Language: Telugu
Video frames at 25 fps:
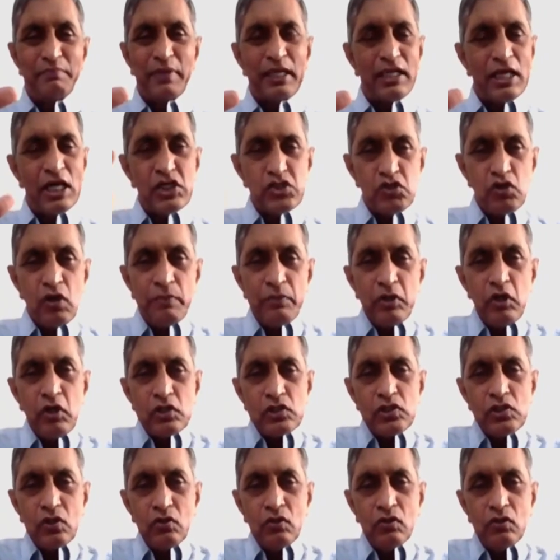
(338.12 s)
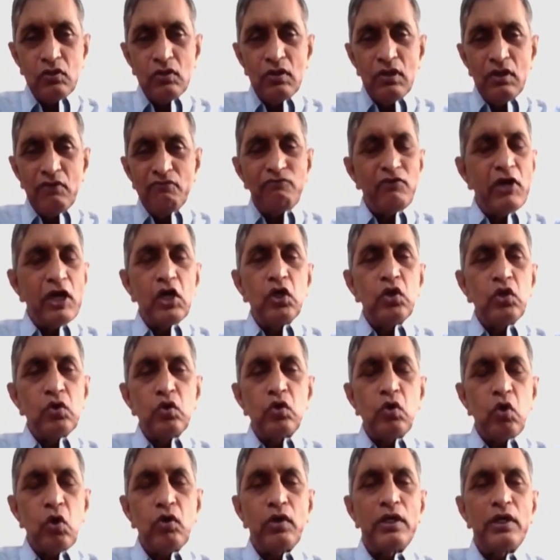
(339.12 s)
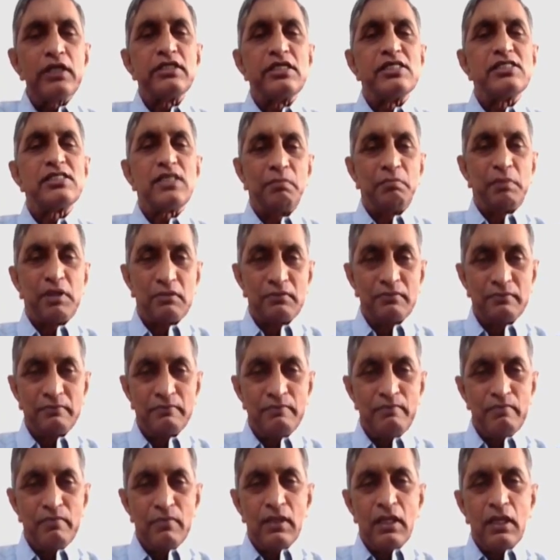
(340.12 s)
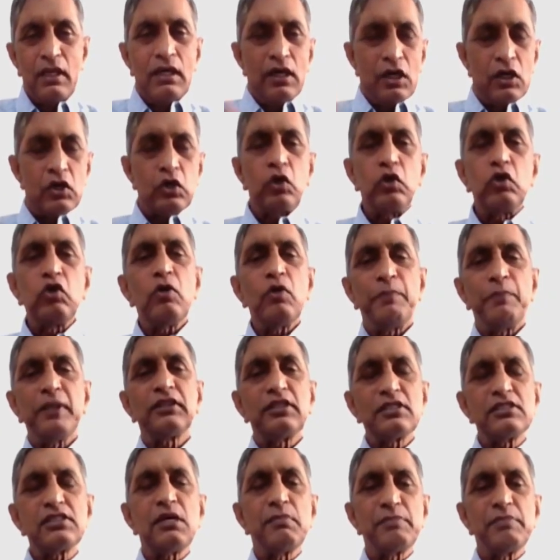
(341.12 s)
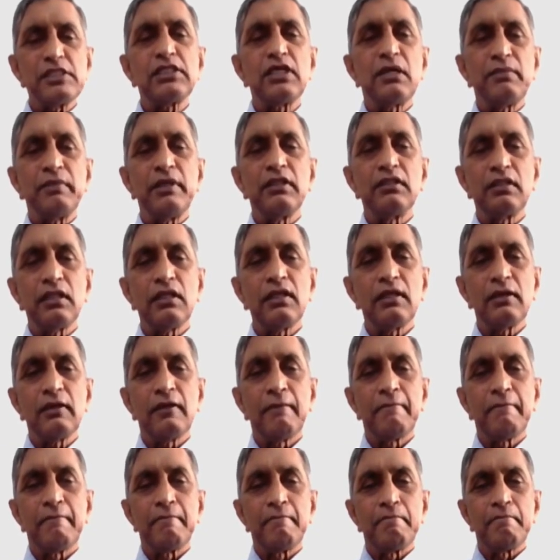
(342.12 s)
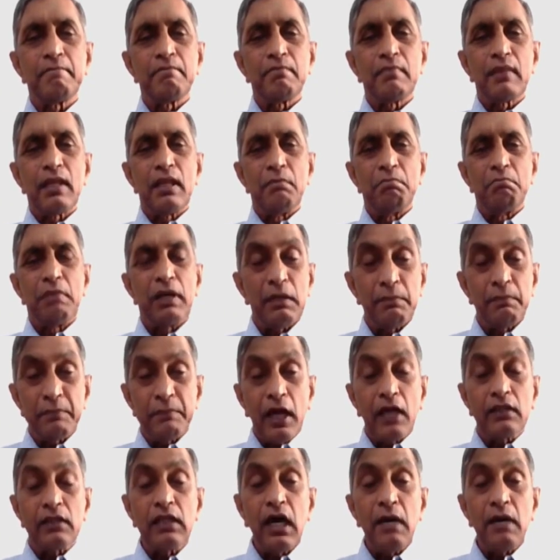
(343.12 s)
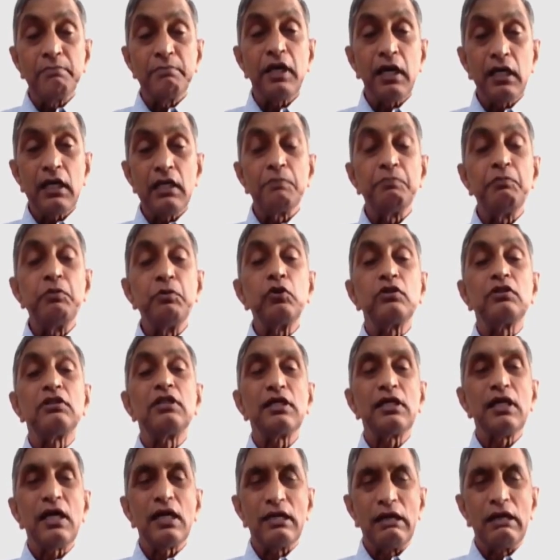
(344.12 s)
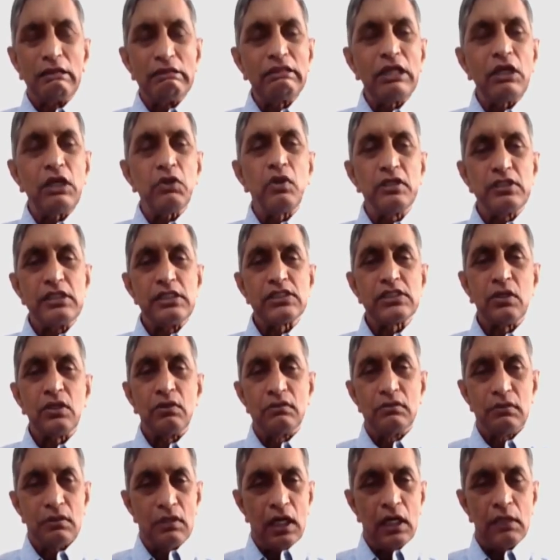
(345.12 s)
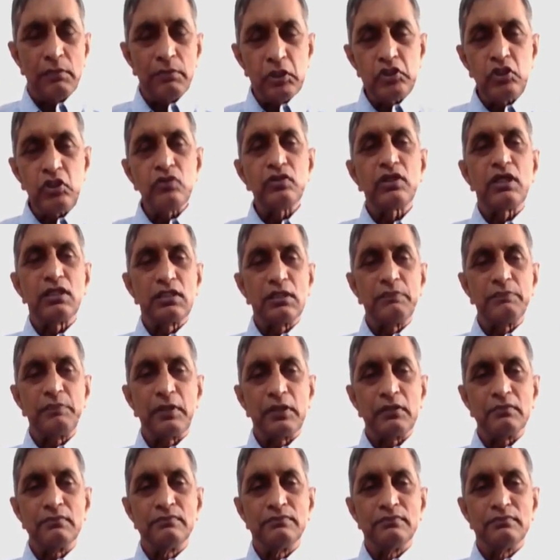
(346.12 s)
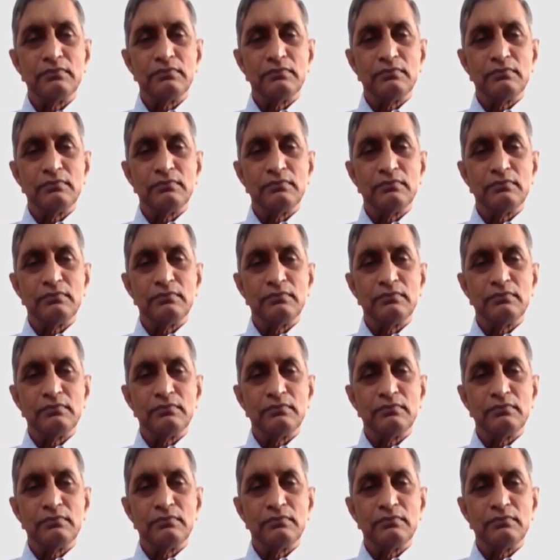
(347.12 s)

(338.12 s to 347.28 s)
ప్రజాస్వామ్యం అసలు వీళ్ళు ఊరుకోకుండా చేసాం మనం రెండో పెద్ద సమస్య ఏమైంది మన ప్రాధాన్యాలను పూర్తిగా గందరగోళం చేసాం హనుమాన్ చౌదరి గారు చెప్పారు